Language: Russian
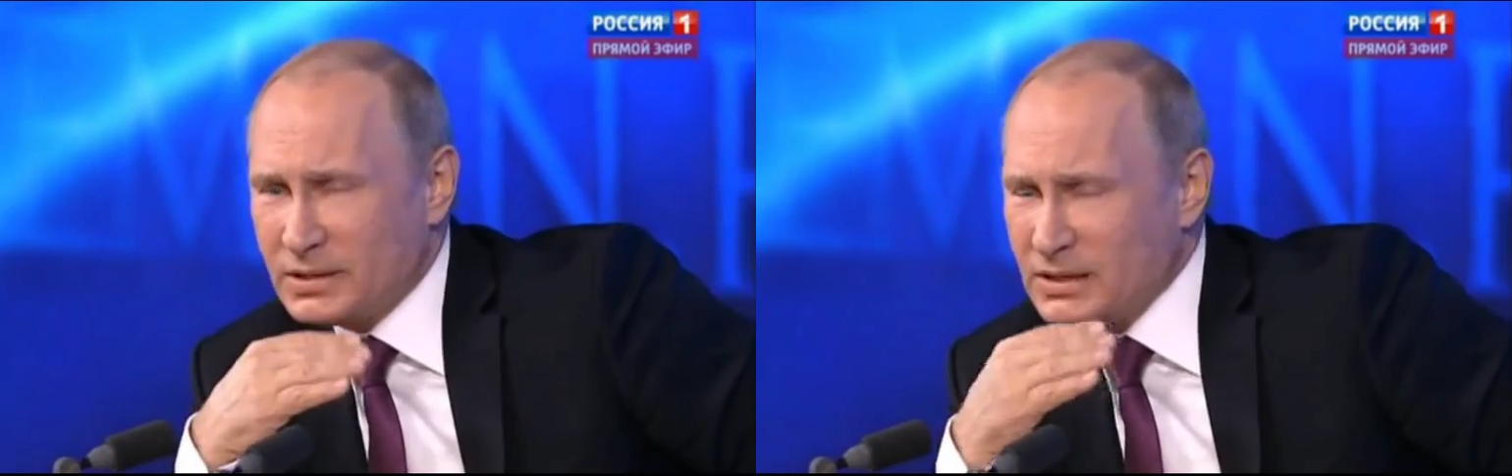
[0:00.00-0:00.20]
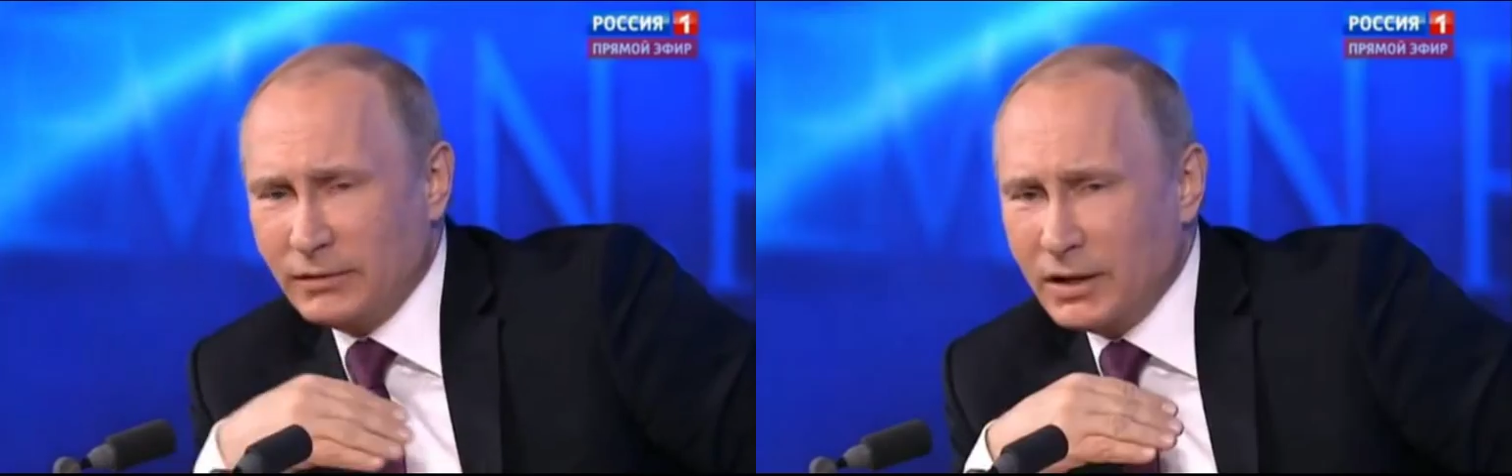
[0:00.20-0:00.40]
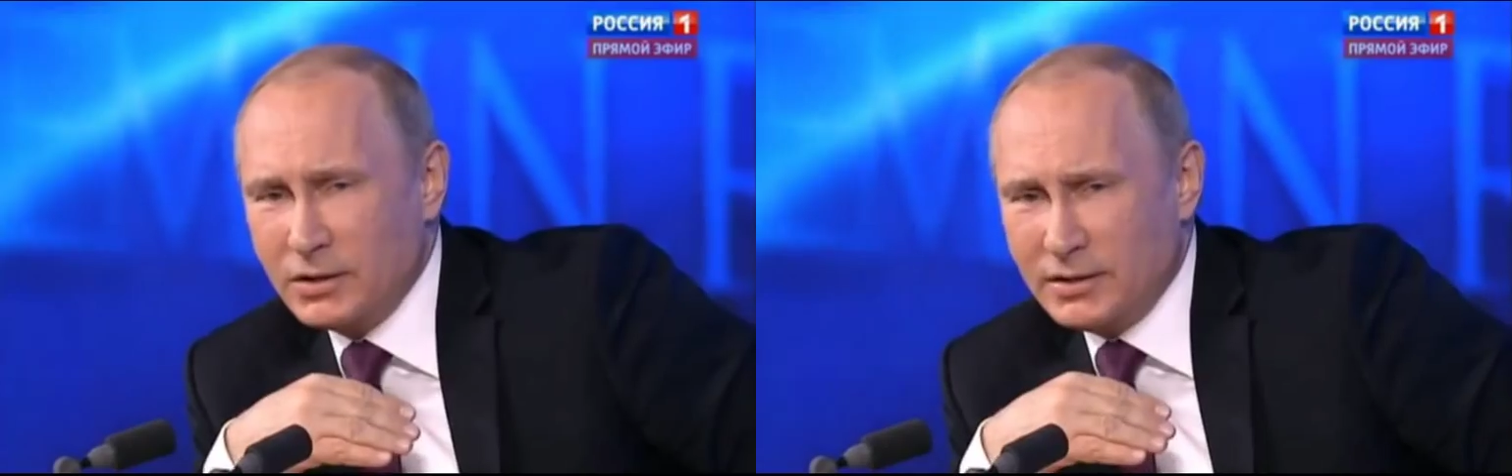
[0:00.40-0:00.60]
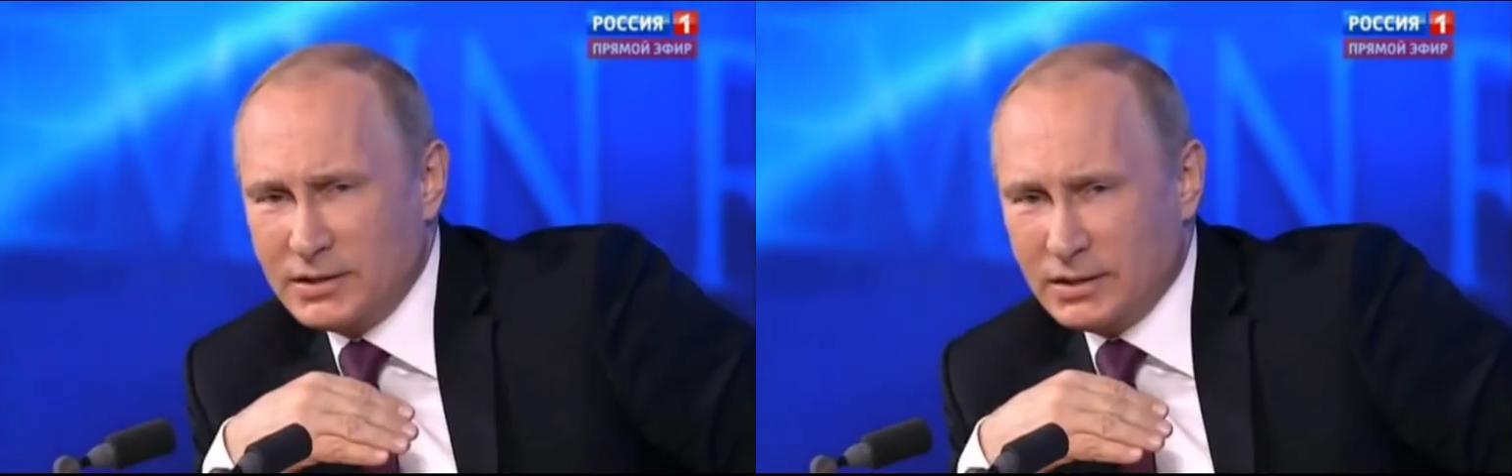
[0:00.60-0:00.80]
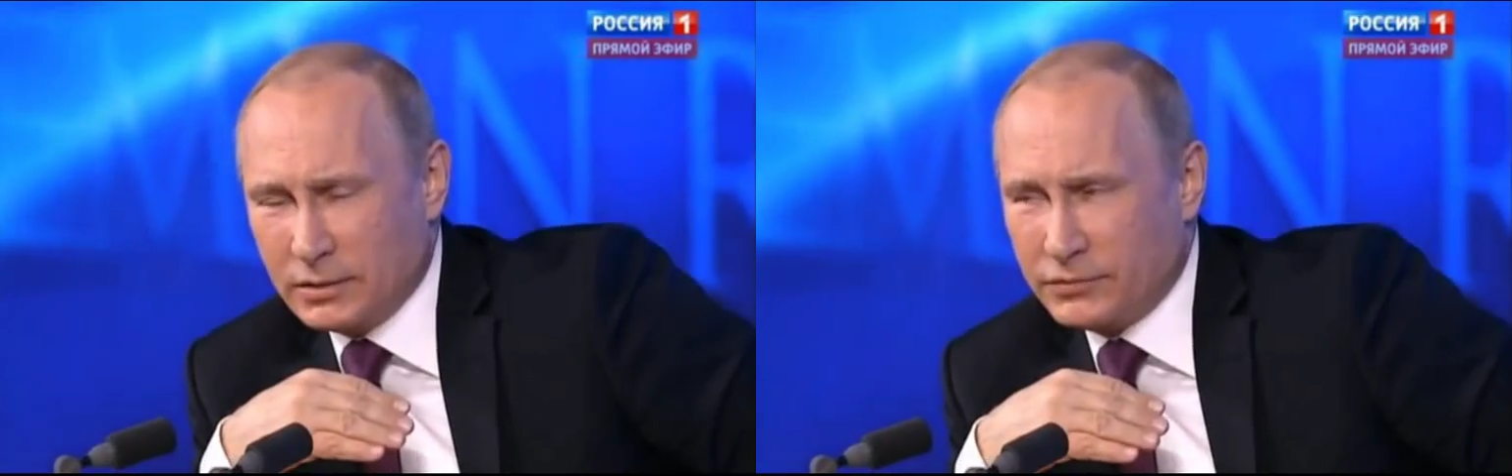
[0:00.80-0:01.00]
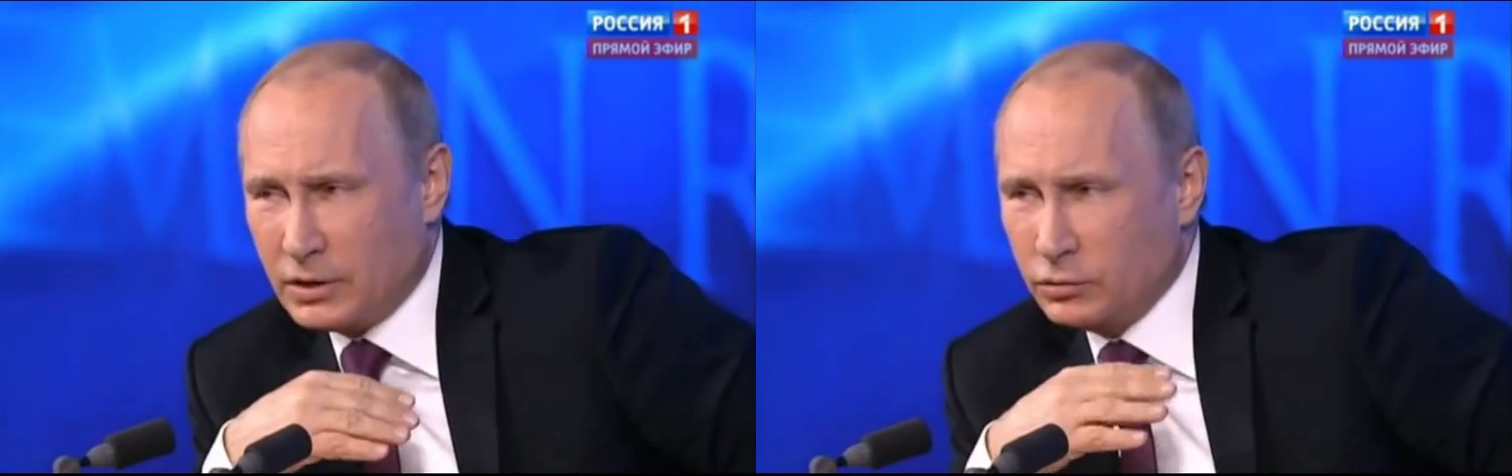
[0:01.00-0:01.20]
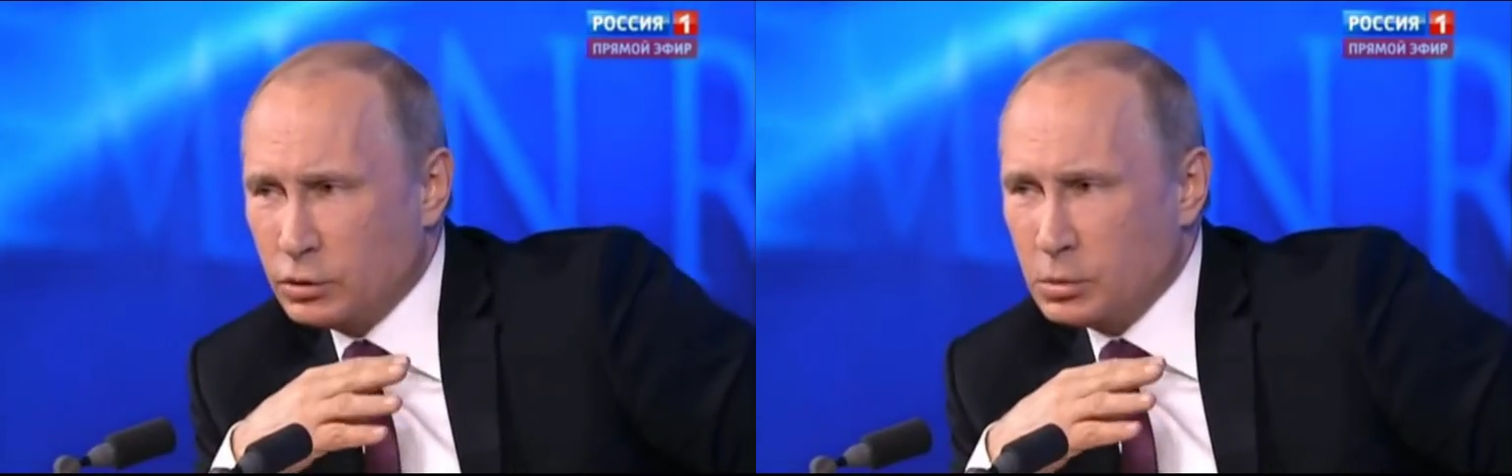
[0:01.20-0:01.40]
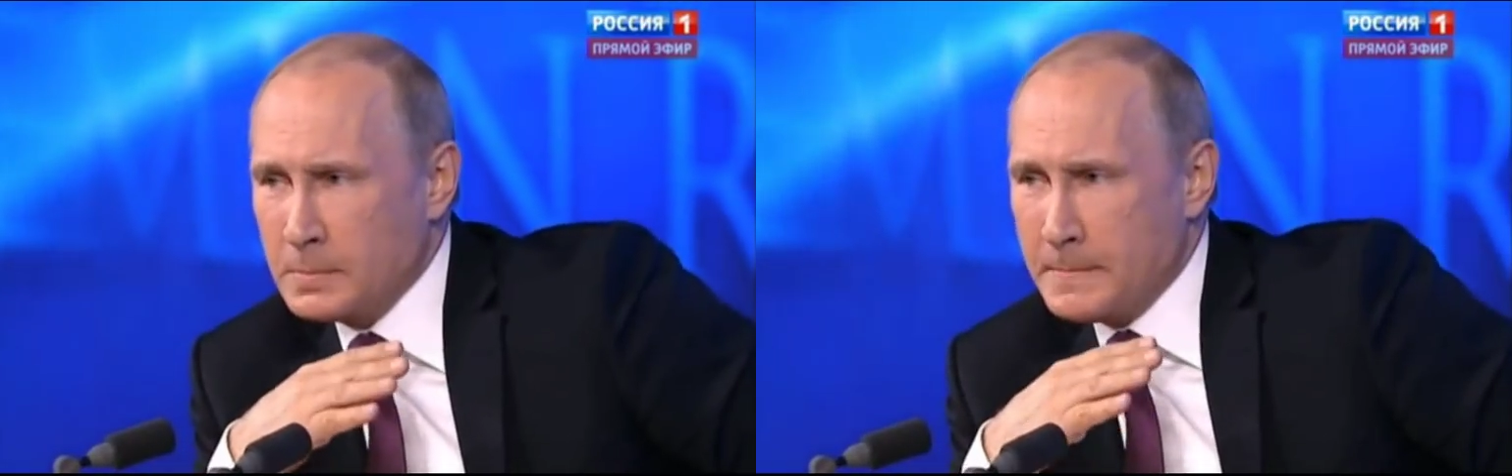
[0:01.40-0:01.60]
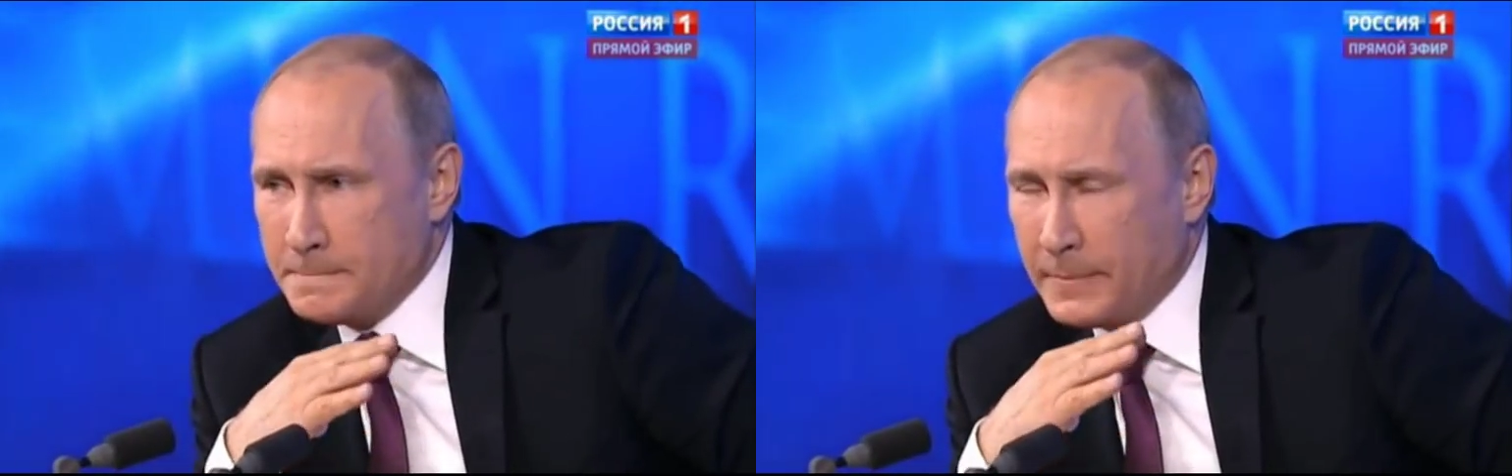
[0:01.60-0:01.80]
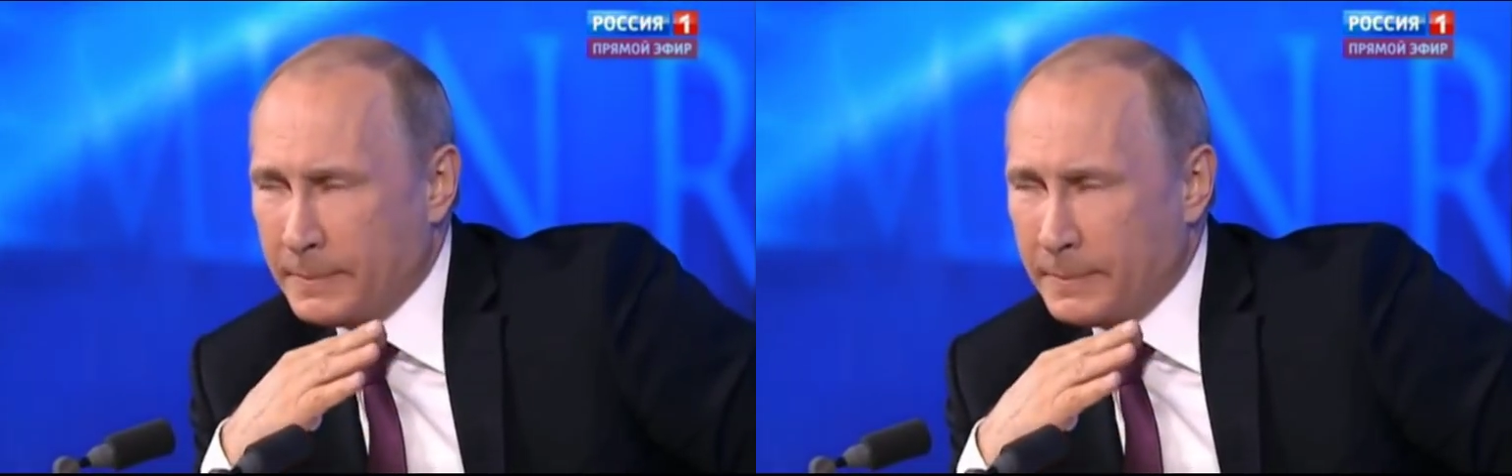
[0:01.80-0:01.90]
заставлять нельзя. Все равно